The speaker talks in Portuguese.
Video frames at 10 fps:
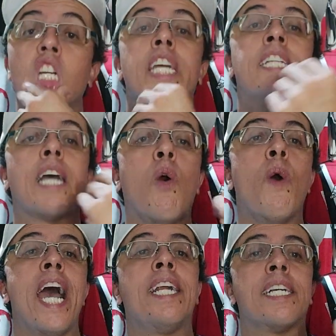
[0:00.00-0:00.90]
então o
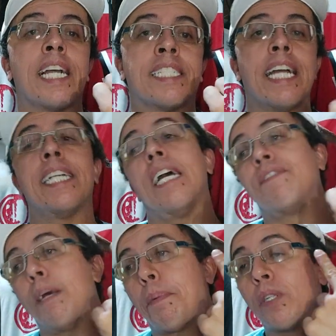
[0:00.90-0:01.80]
Éder, tá certo? Deve
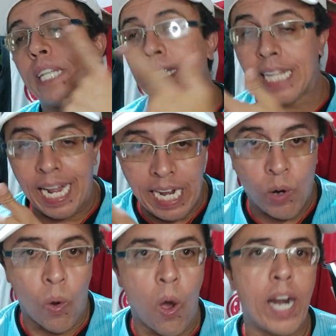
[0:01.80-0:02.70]
se apresentar
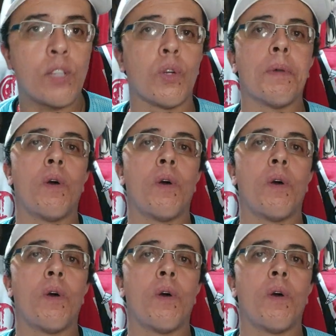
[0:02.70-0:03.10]
agora, turma,